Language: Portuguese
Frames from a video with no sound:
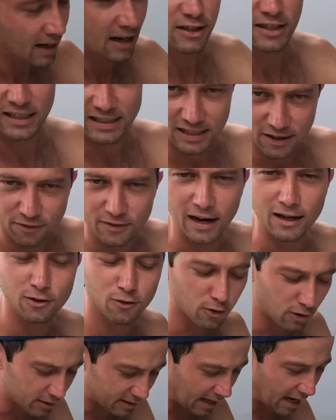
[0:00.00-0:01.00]
Eu já tinha ficado
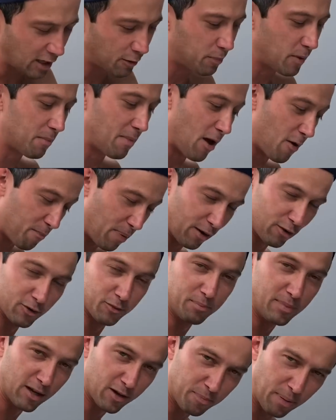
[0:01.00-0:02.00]
contente, primeiro pelos
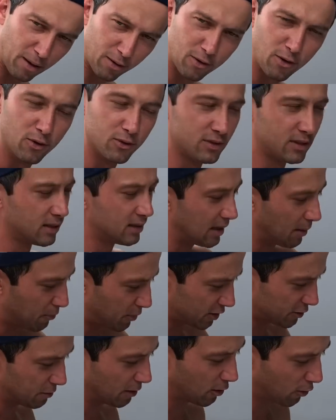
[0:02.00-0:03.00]
bicos, pelo golzinho,
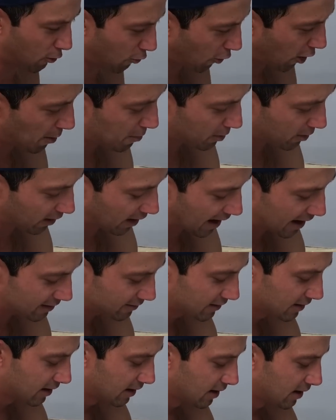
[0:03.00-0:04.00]
depois pelo copo, claro.
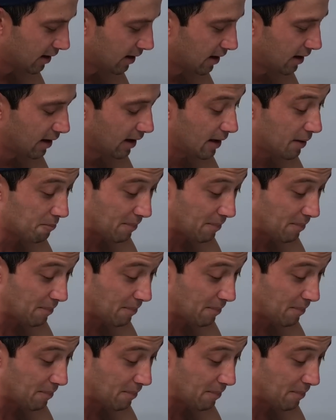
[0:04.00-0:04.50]
E